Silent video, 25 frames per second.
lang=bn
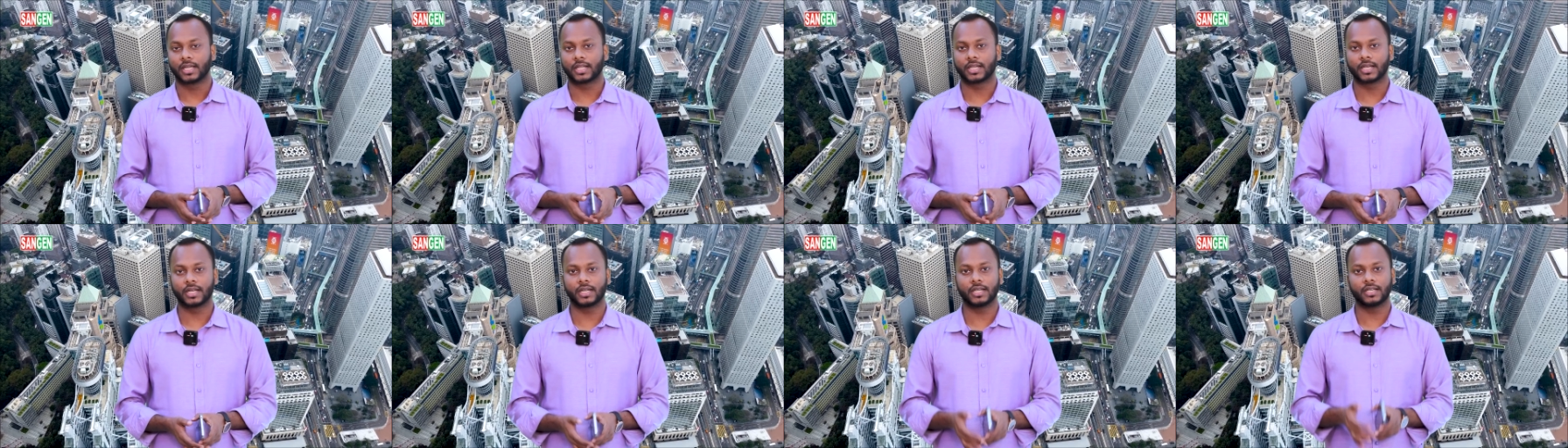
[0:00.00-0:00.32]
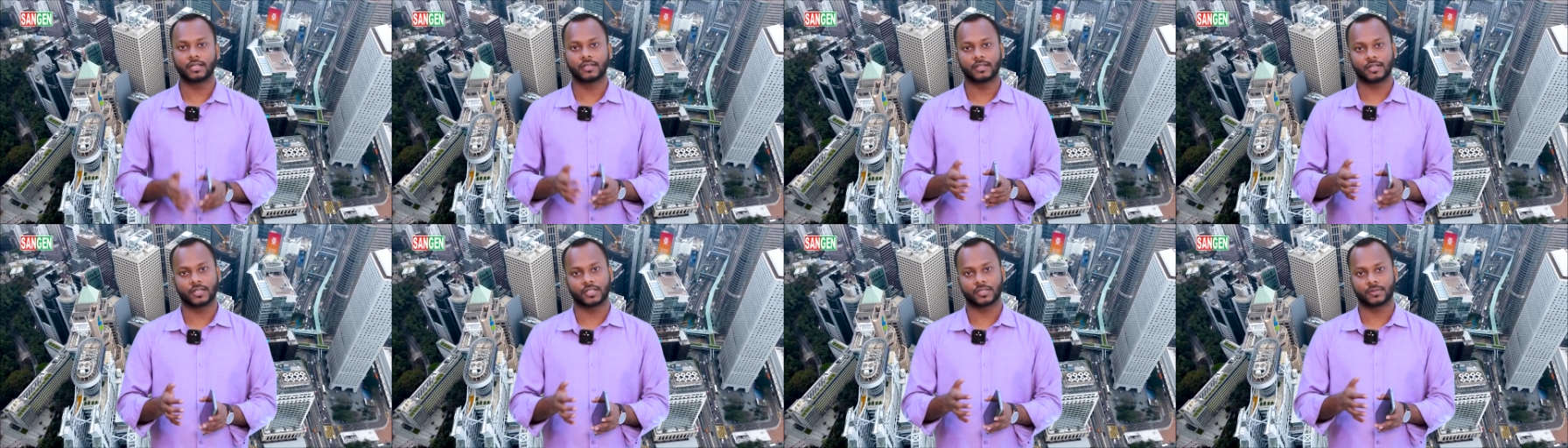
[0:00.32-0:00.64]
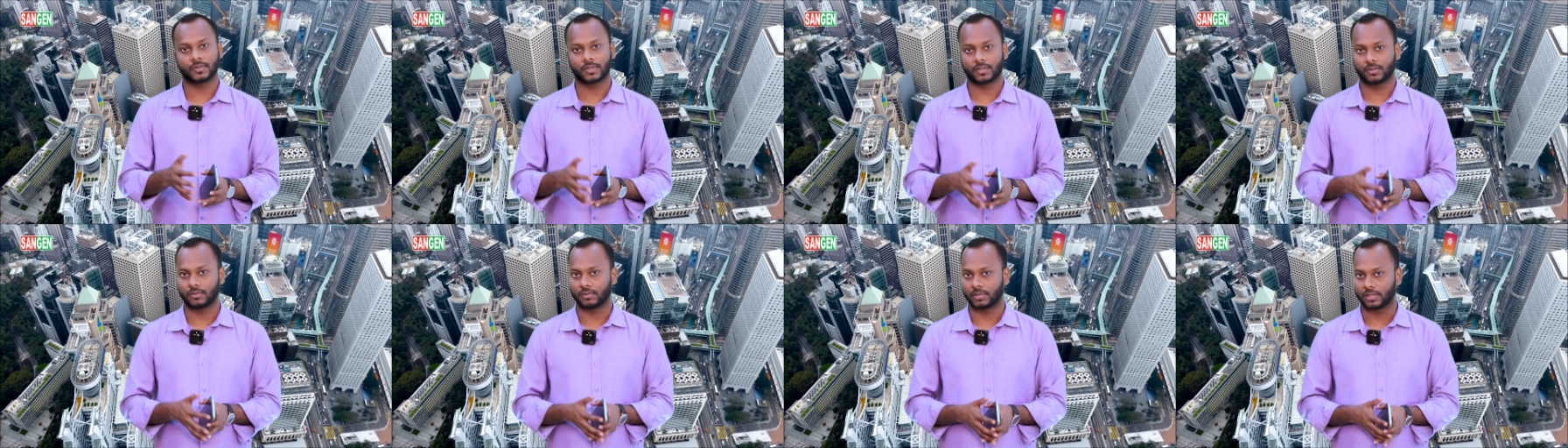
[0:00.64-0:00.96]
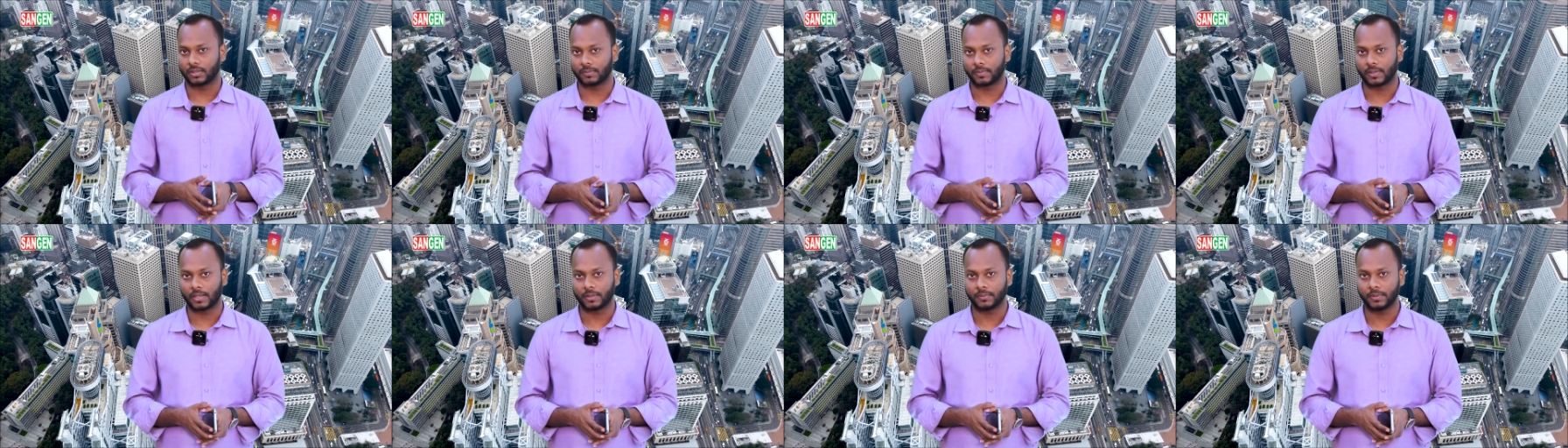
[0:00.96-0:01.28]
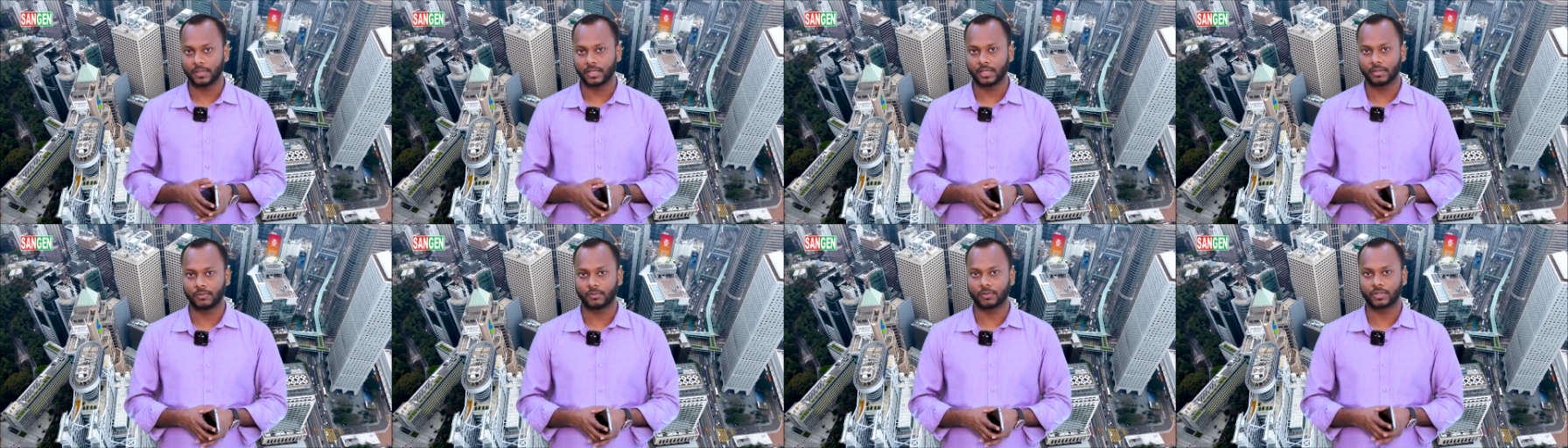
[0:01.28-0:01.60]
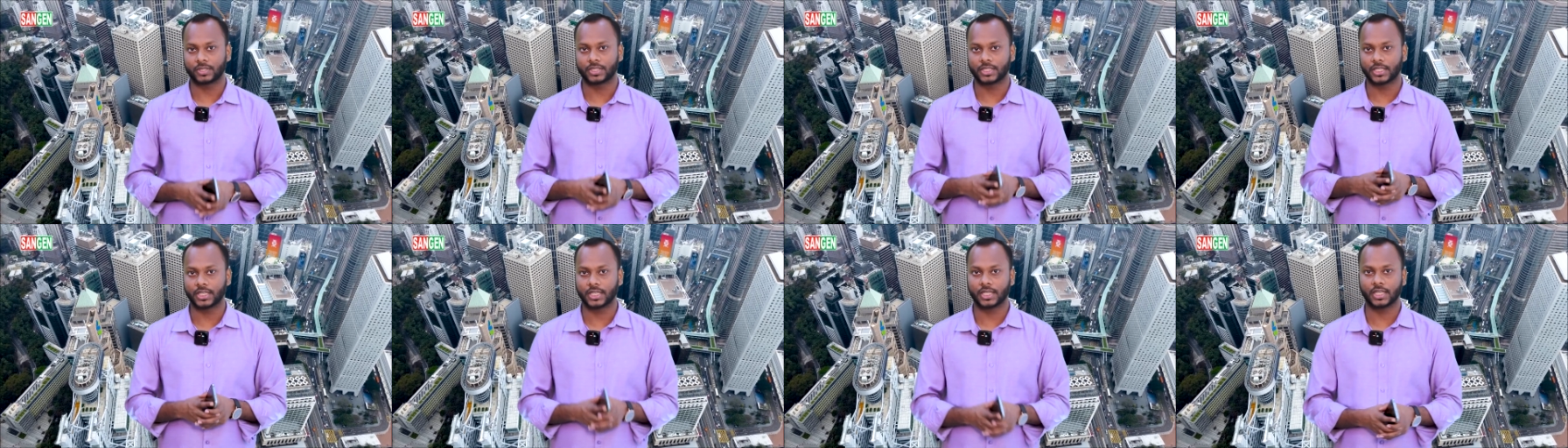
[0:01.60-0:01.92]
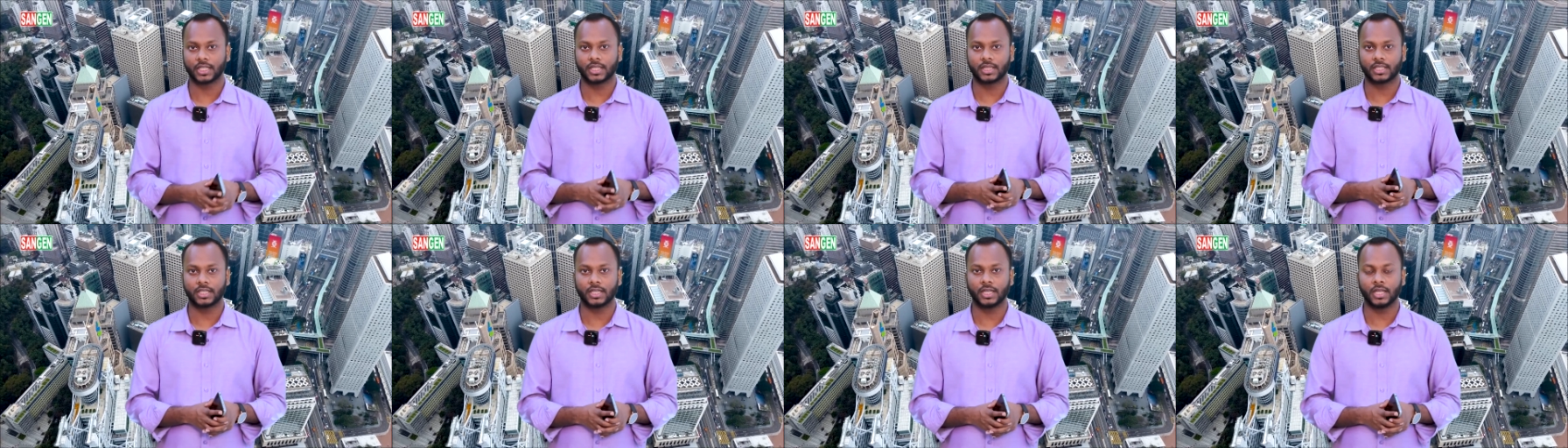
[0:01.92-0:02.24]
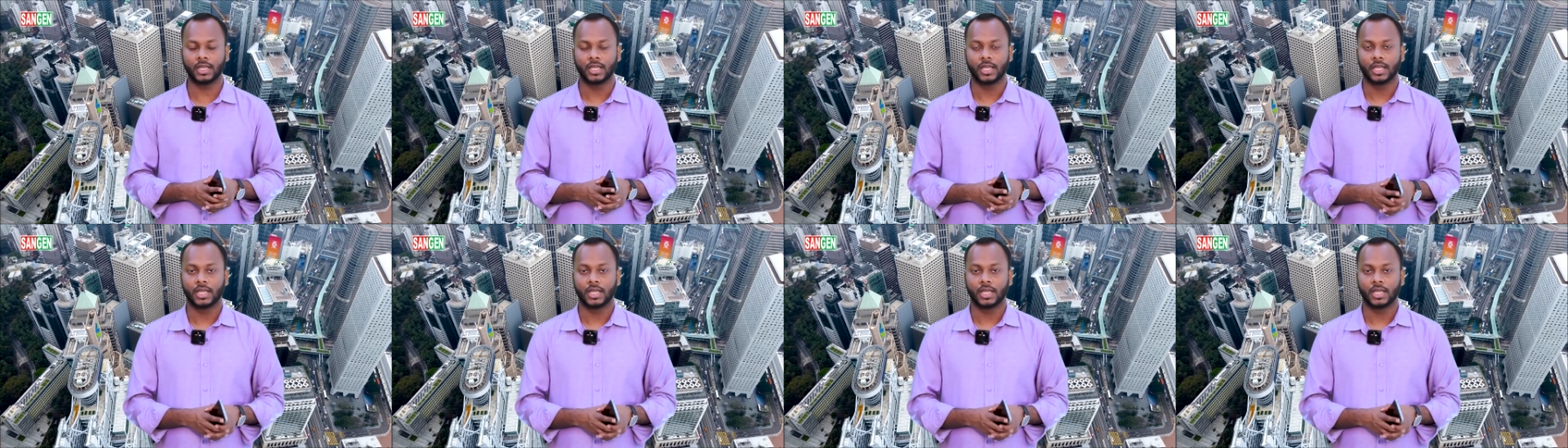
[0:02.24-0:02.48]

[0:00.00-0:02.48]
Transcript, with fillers: ক্রেডিট ট্রান্সফার করতে পারবেন এবং সেক্ষেত্রে